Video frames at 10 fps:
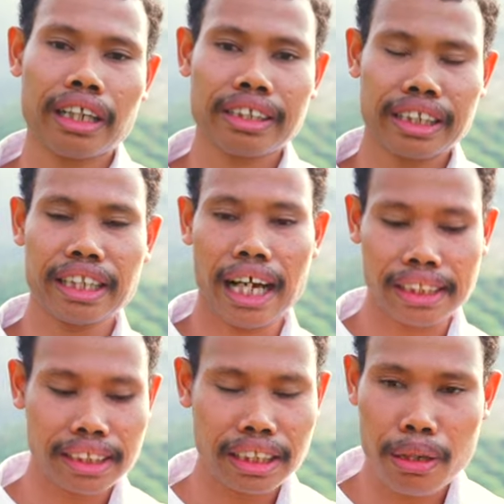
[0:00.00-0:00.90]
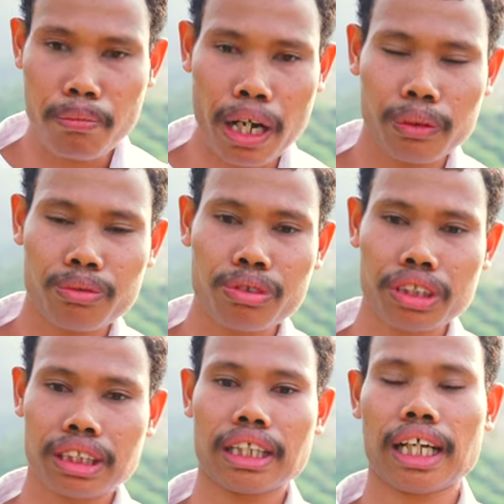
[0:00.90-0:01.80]
sehingga hasilnya bagus,
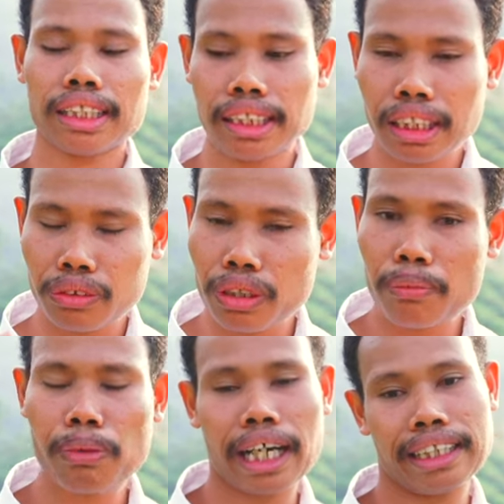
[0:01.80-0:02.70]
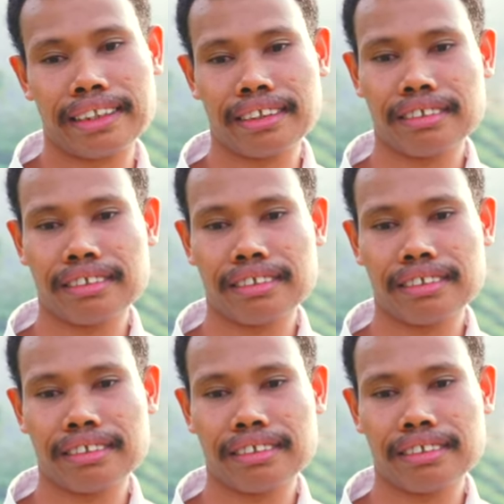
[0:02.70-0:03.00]
sehingga hasilnya juga baik.